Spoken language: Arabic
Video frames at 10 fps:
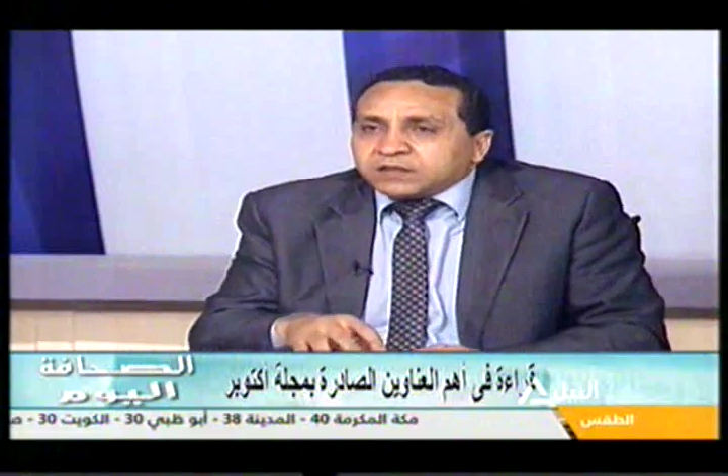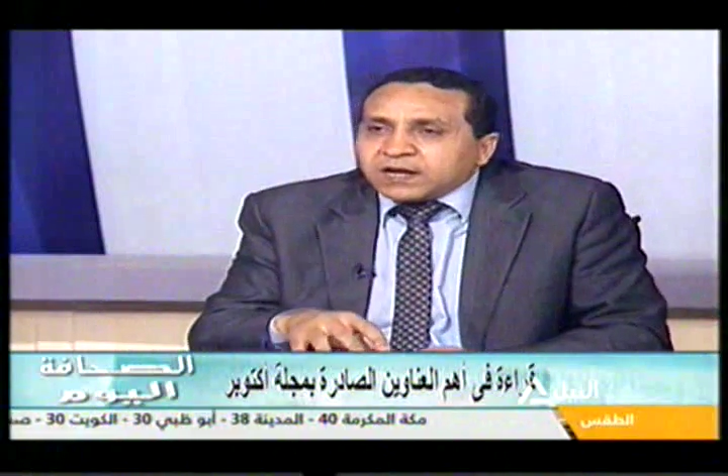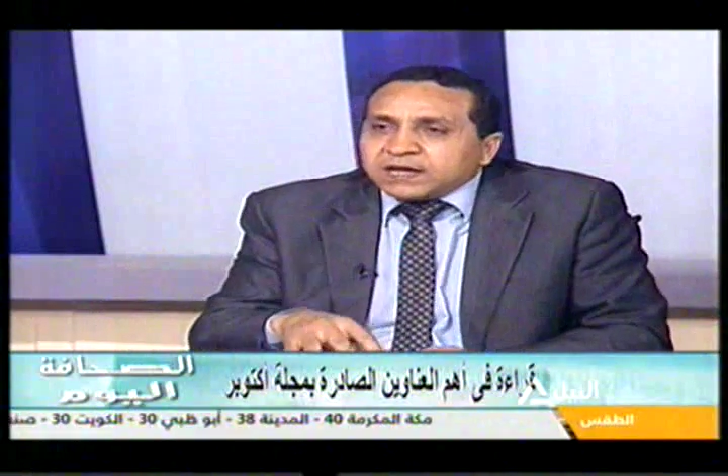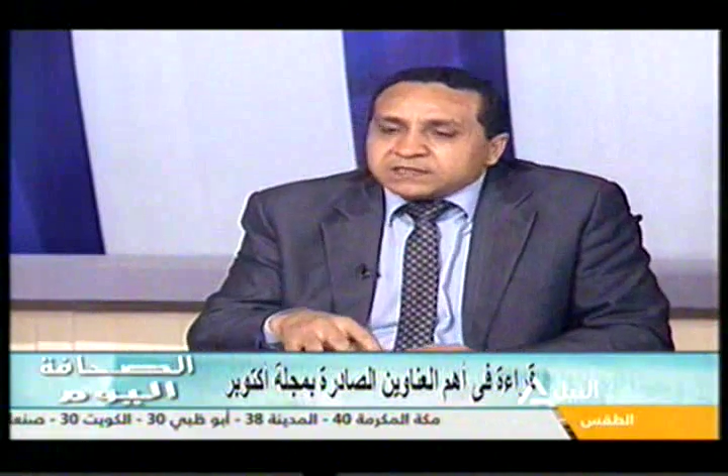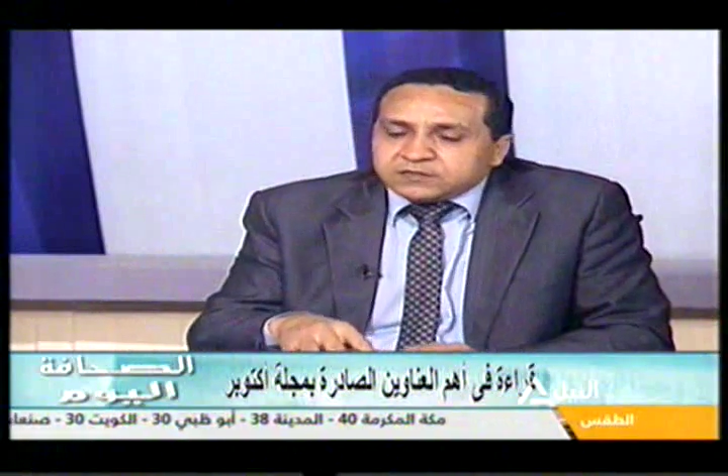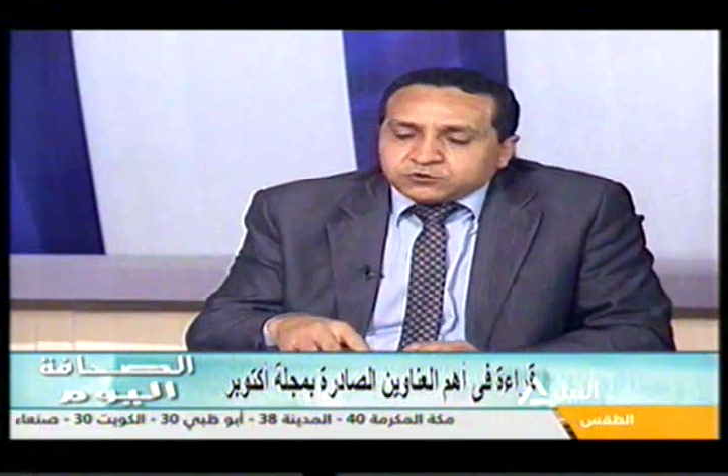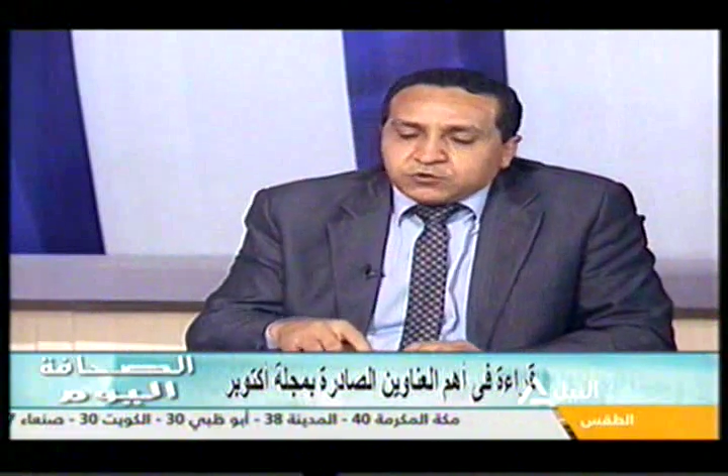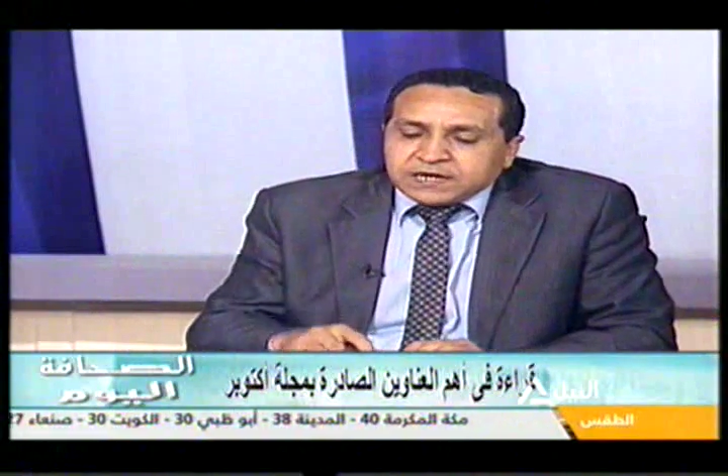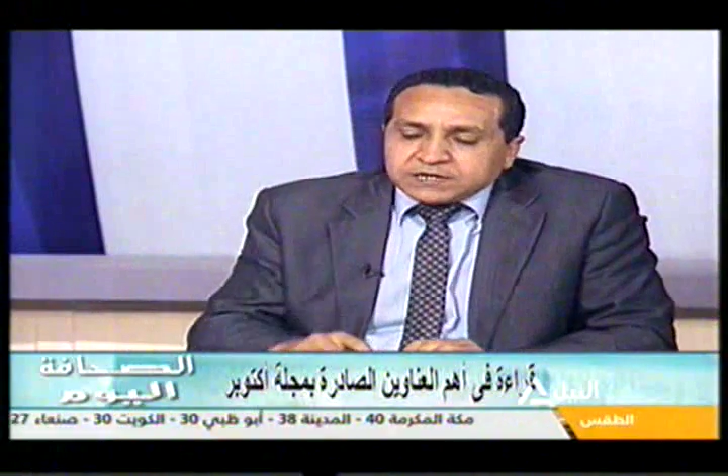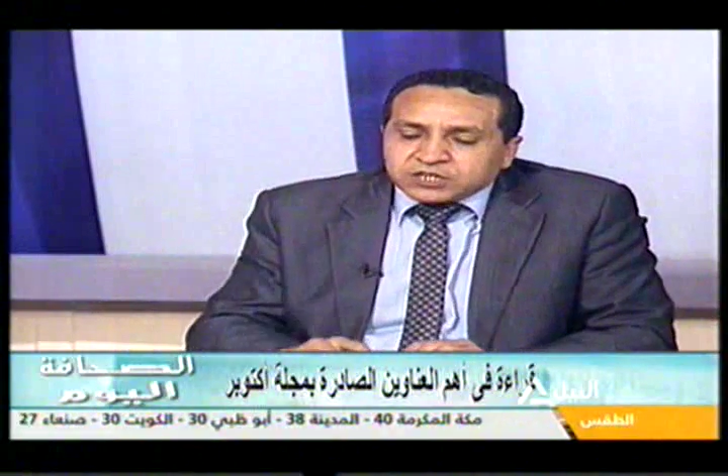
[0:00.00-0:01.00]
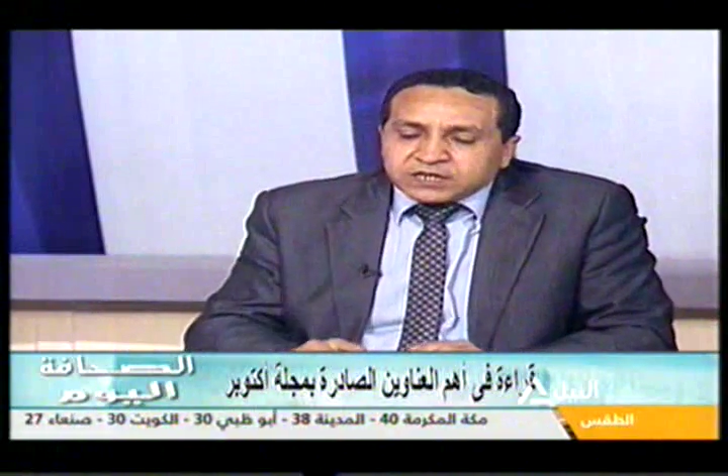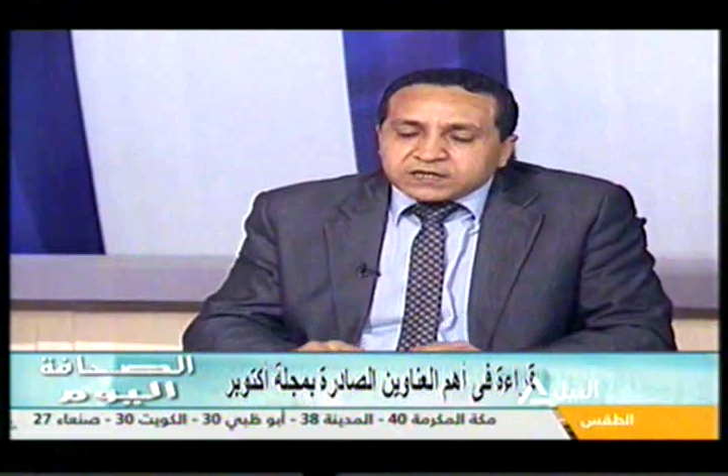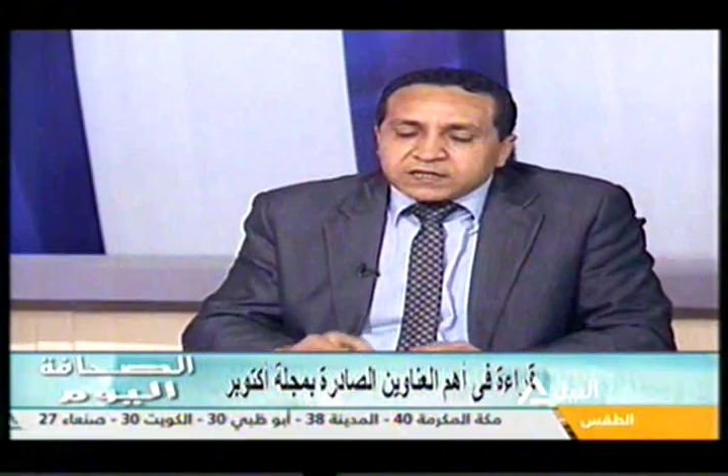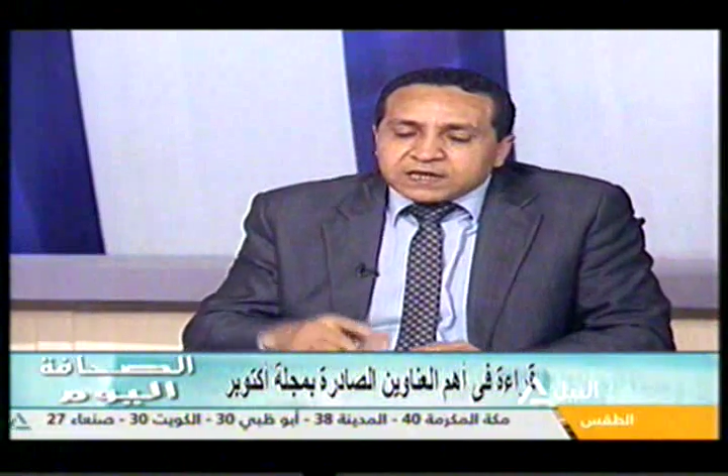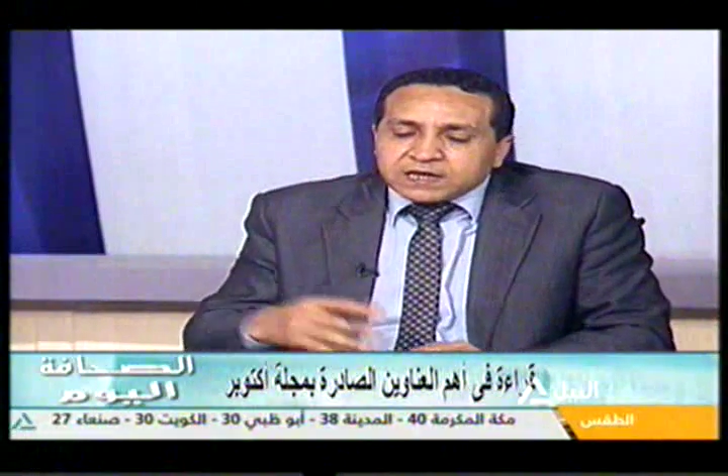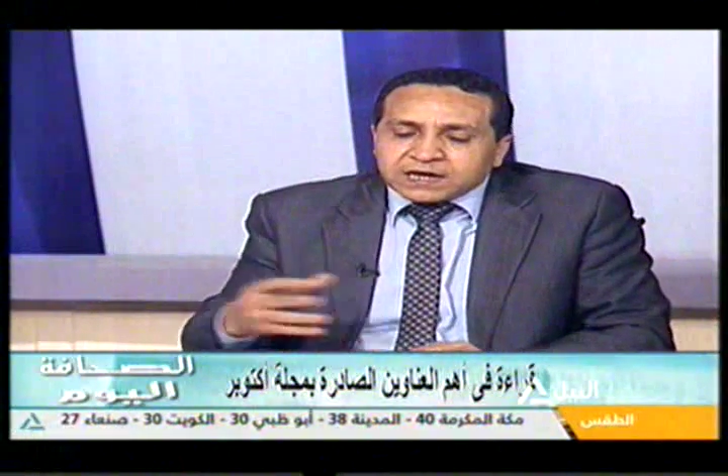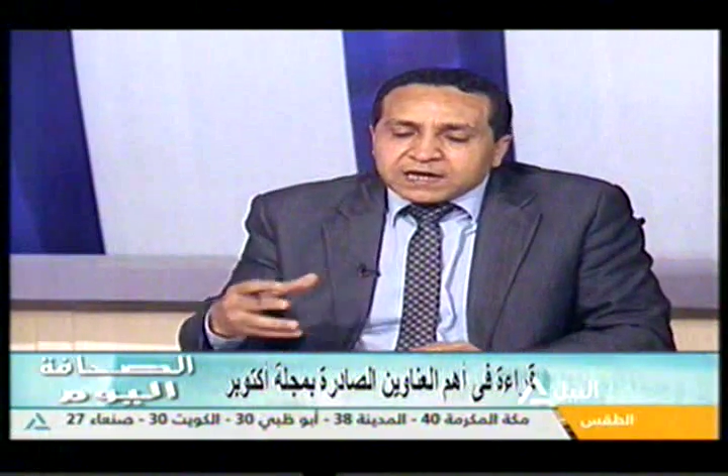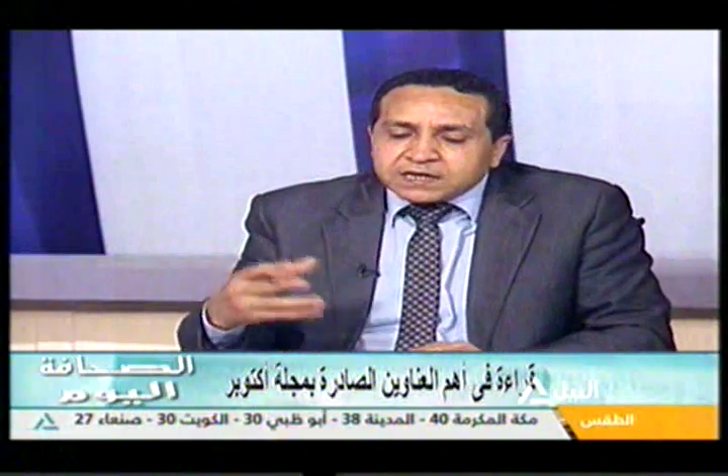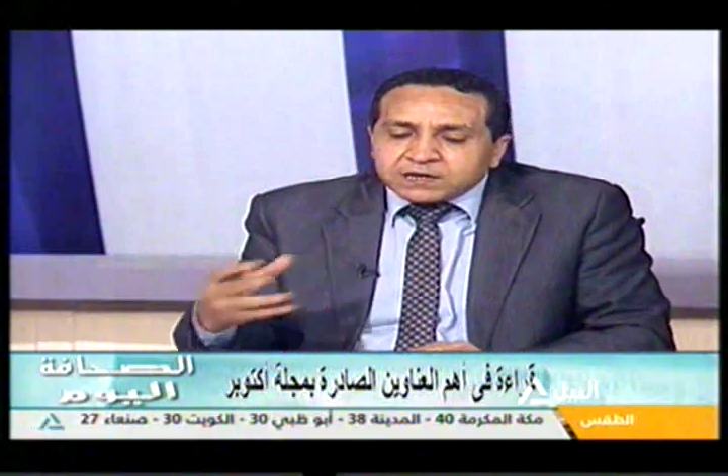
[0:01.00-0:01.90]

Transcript: ابطال هذه الدول عشان كده كان